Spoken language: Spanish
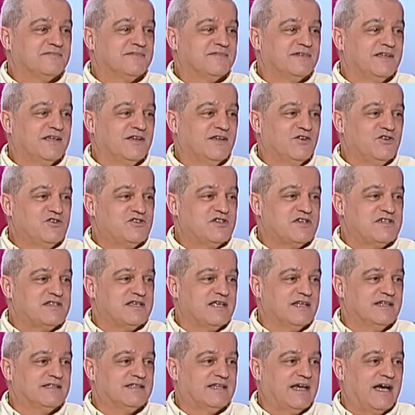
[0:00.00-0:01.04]
y hoy se
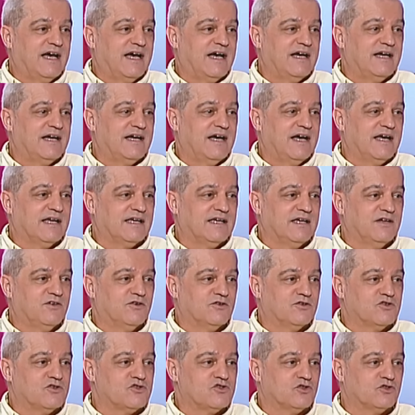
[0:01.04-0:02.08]
sienta aquí con
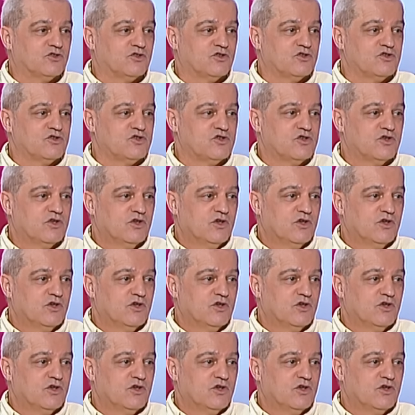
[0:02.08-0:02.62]
nosotros